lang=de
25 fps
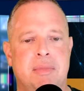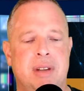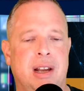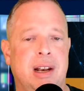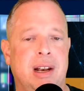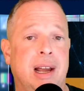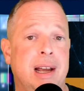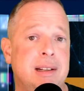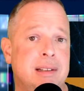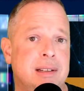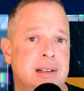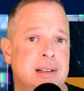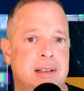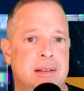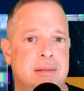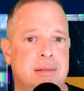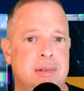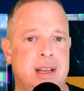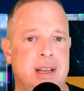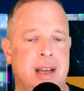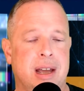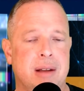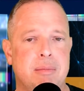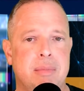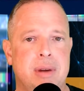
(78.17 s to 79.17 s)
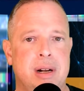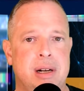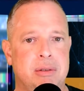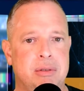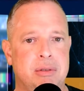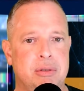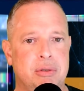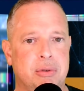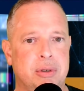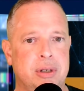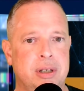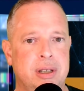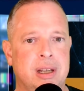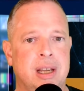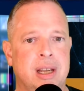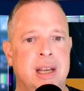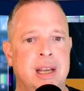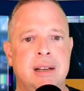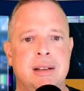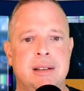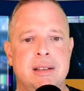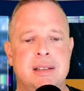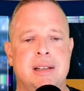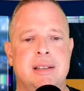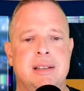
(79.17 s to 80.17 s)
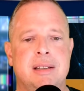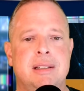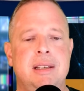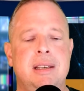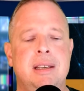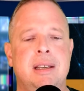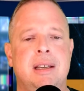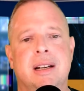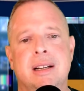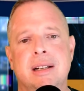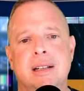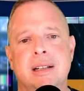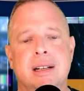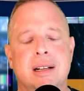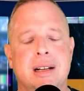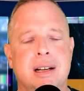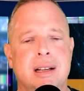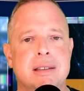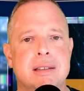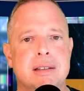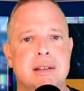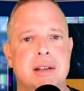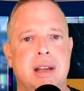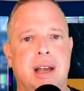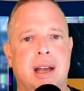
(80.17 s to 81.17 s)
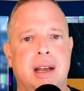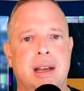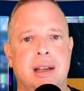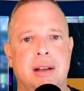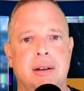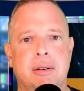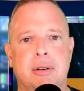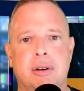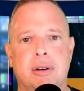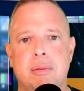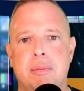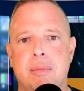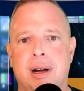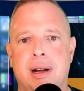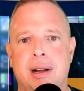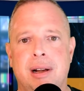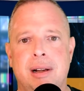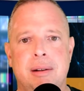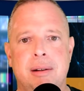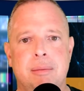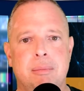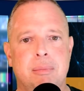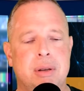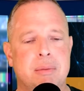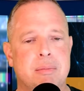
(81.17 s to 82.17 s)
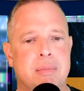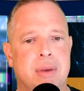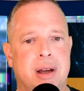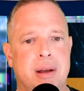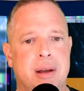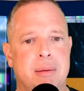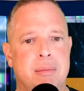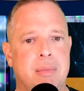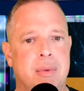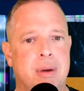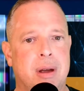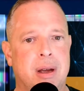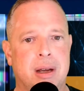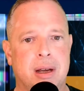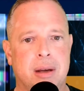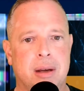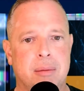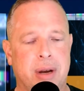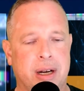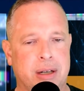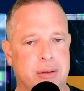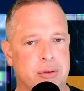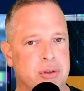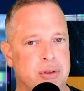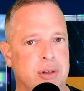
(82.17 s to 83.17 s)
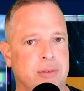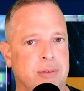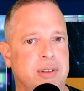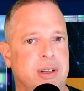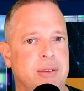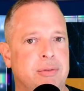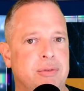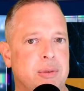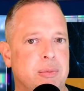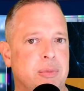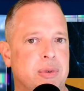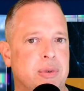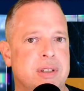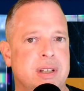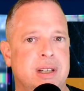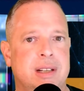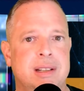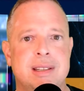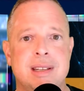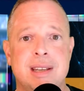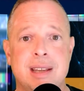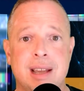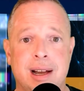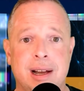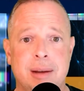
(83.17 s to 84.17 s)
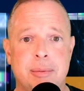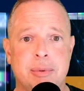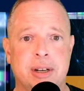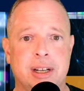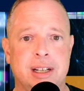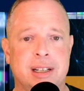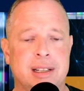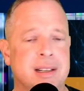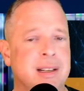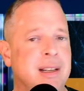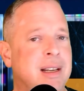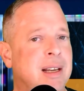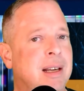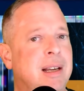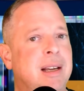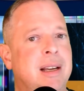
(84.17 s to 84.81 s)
Der leitet die Anmeldung durch, das heißt, ich kann da ganz nachher nochmal mit meinem äh, Microsoft 365 arbeiten.